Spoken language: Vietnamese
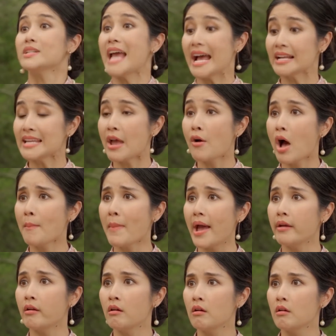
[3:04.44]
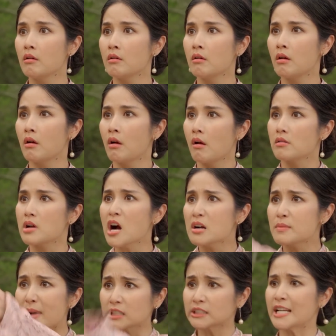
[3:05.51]
Mày còn trả treo nữa hả mày?
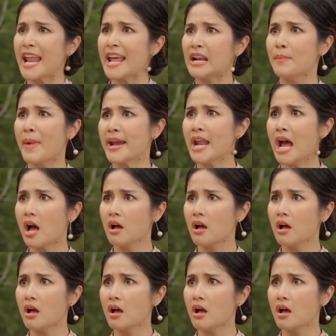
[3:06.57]
Gừng mực thì đen là